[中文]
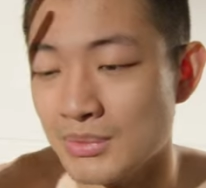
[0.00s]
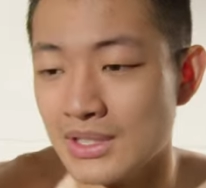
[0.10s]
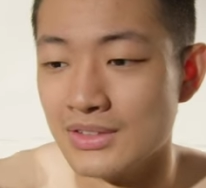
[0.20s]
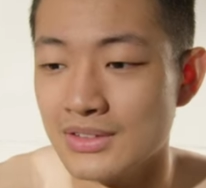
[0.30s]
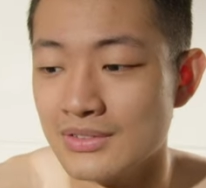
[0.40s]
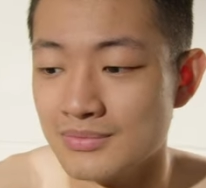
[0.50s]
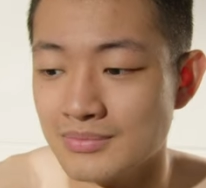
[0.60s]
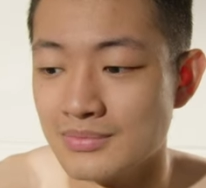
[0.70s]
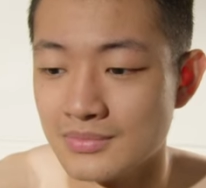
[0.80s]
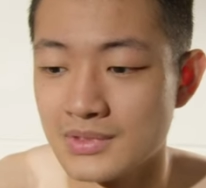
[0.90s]
到底。
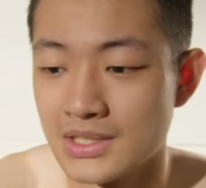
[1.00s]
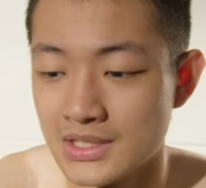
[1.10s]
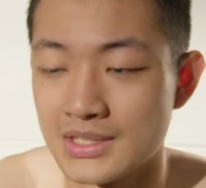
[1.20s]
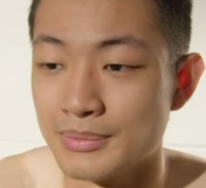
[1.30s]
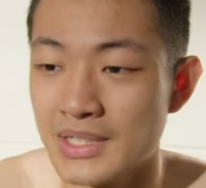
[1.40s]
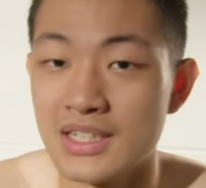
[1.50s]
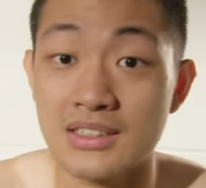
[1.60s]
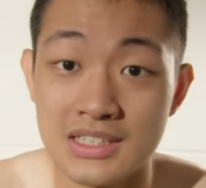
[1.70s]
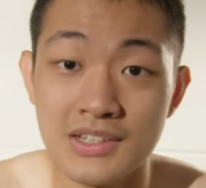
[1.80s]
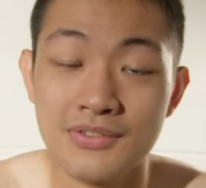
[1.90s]
怎么样？
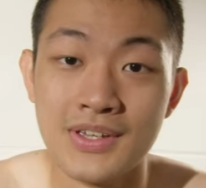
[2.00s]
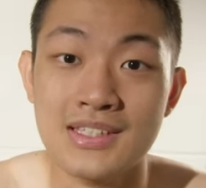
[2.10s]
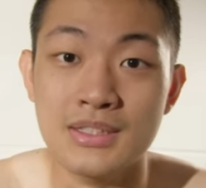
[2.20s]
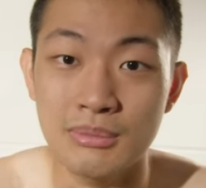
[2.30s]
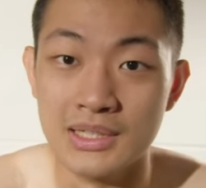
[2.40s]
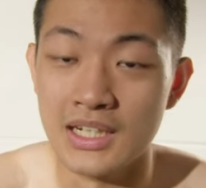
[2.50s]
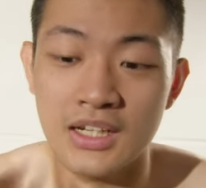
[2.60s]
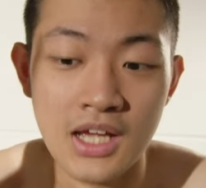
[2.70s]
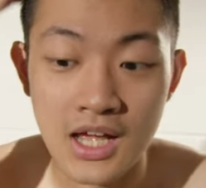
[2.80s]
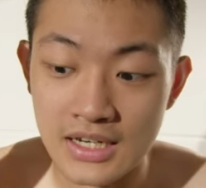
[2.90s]
经费是怎么样？
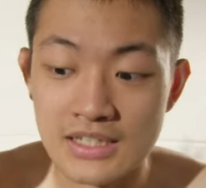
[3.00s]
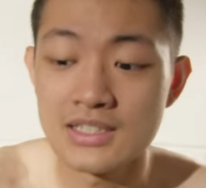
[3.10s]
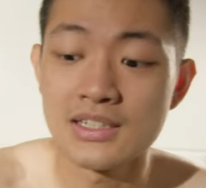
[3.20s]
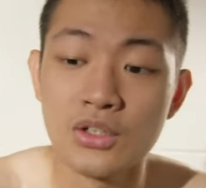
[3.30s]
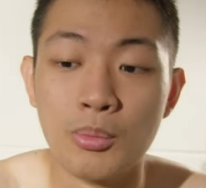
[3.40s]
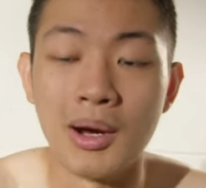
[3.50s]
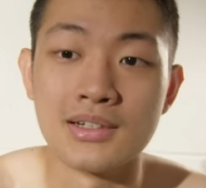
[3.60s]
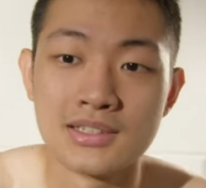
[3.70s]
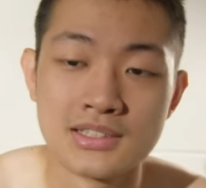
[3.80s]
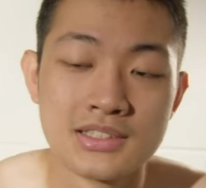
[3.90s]
连扫把、
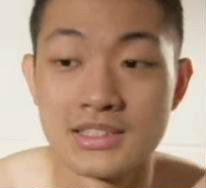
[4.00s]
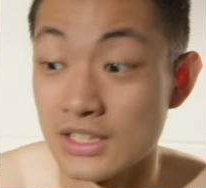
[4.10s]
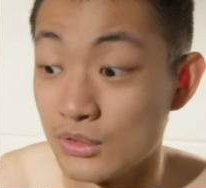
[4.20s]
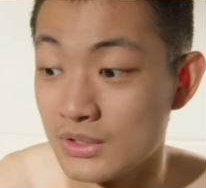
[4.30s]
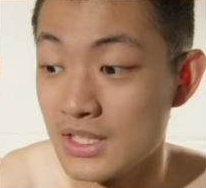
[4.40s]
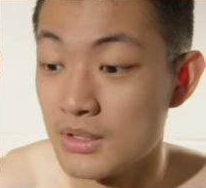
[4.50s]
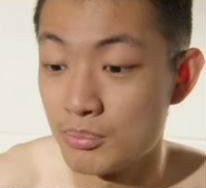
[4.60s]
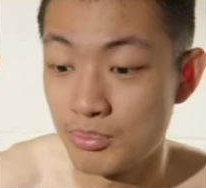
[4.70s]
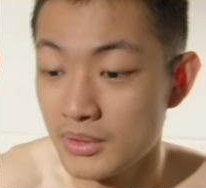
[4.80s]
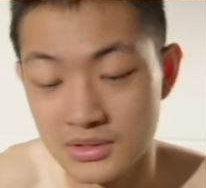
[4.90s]
扫地的
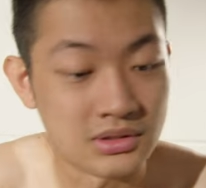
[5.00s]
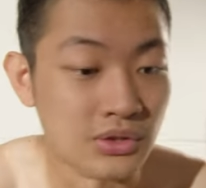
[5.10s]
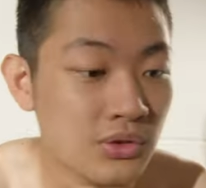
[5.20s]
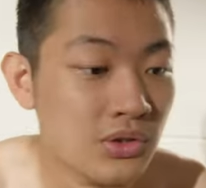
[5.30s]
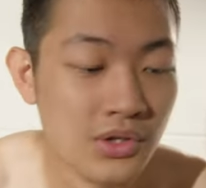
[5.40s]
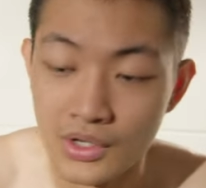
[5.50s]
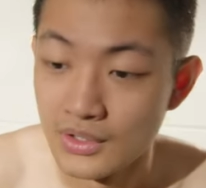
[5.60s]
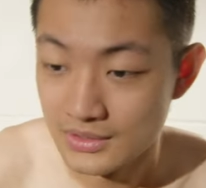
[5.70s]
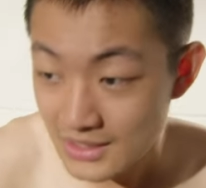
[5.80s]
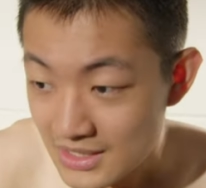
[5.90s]
笨斗
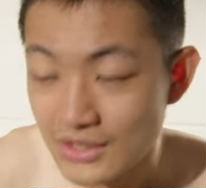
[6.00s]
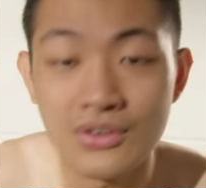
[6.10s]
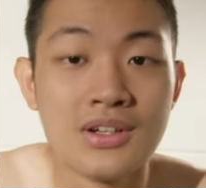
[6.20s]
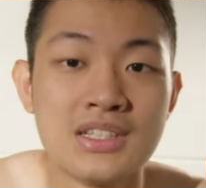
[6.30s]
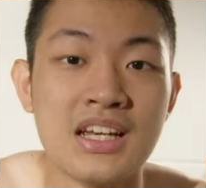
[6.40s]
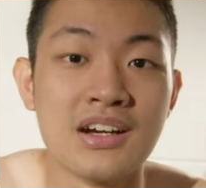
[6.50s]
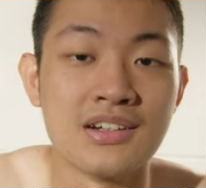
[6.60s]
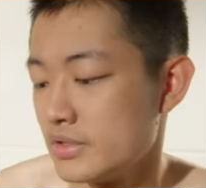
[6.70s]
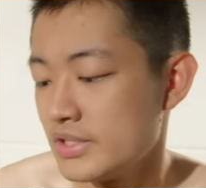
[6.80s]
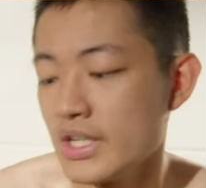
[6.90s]
这些都要抢。
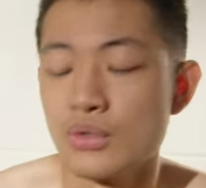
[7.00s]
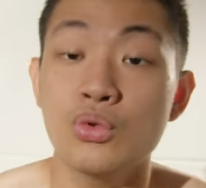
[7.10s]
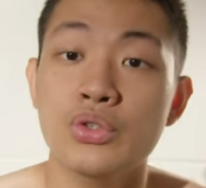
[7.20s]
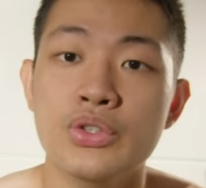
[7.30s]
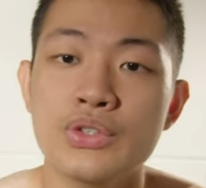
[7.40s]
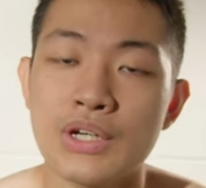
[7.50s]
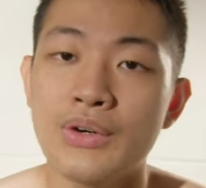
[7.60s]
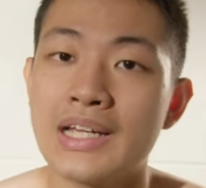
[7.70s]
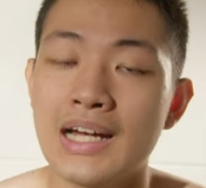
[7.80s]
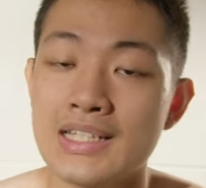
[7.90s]
下午我去稍微
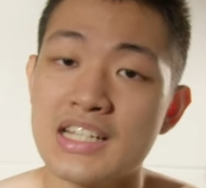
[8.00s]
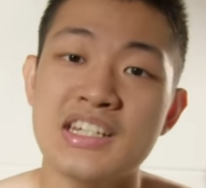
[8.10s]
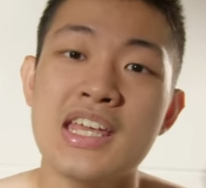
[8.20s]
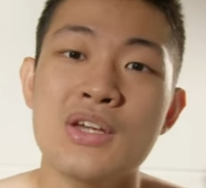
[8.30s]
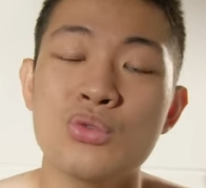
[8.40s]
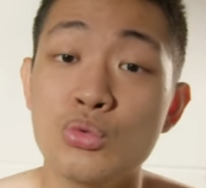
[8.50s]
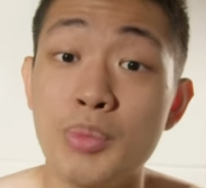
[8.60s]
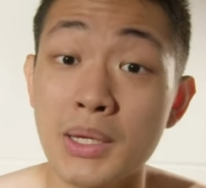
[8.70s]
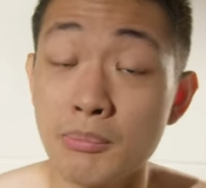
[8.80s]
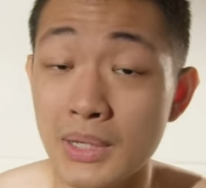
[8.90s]
看一下内务
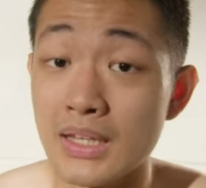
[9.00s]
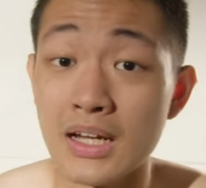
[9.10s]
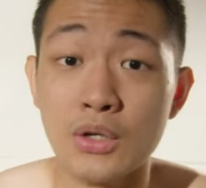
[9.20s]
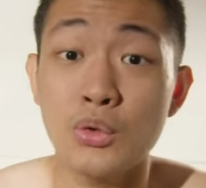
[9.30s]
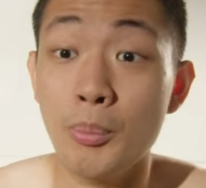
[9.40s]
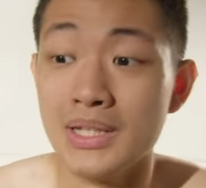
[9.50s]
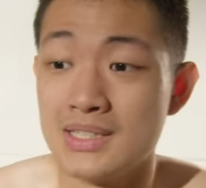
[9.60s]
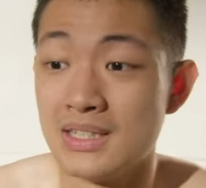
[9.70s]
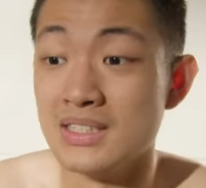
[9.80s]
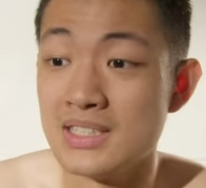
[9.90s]
评比，那我被
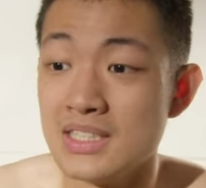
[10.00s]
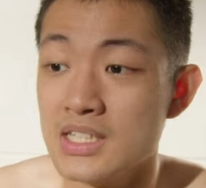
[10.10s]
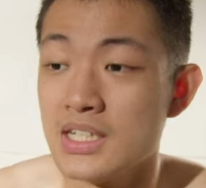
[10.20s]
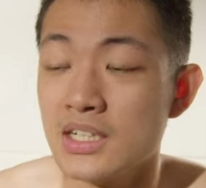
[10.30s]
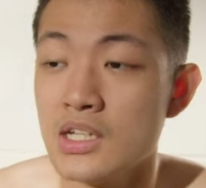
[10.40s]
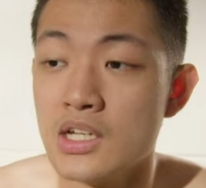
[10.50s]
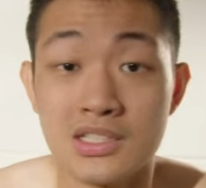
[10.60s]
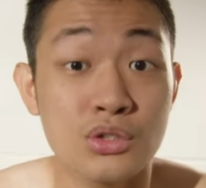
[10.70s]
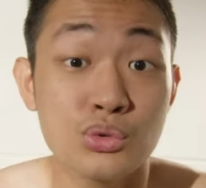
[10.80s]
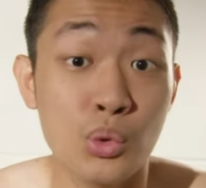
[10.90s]
登记了一个
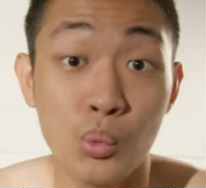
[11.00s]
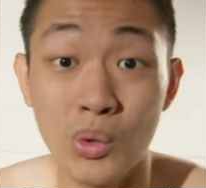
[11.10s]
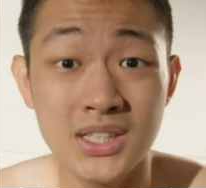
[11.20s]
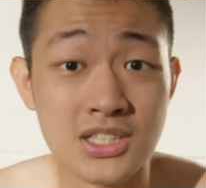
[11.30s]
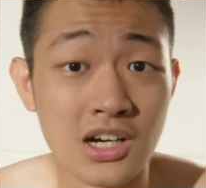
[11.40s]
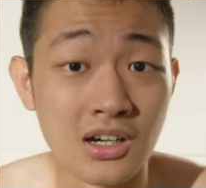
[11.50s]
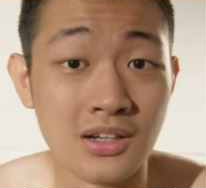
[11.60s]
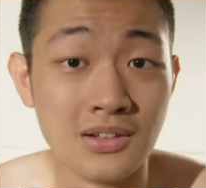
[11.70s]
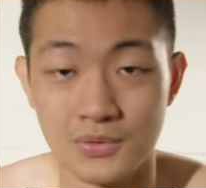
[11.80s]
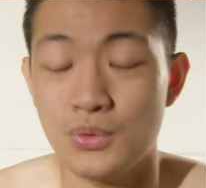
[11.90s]
叫做蚊帐，
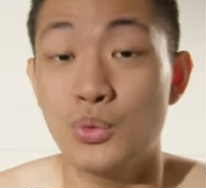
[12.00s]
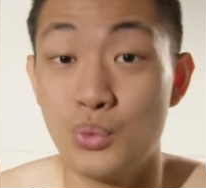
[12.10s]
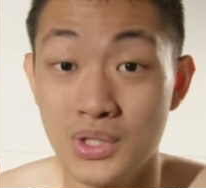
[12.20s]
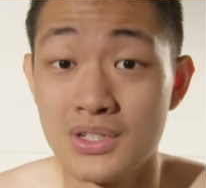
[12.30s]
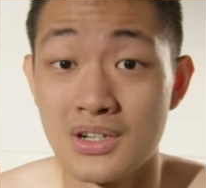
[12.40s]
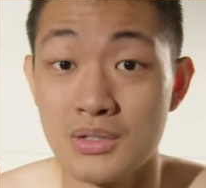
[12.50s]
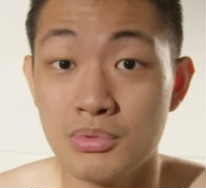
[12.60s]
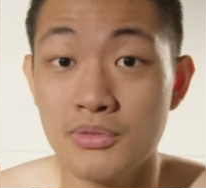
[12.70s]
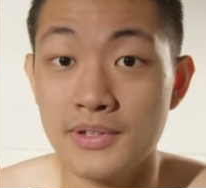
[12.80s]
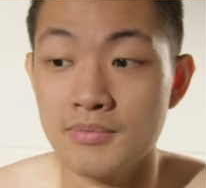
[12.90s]
蚊帐的部
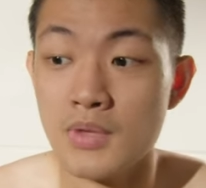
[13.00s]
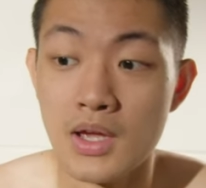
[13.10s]
分。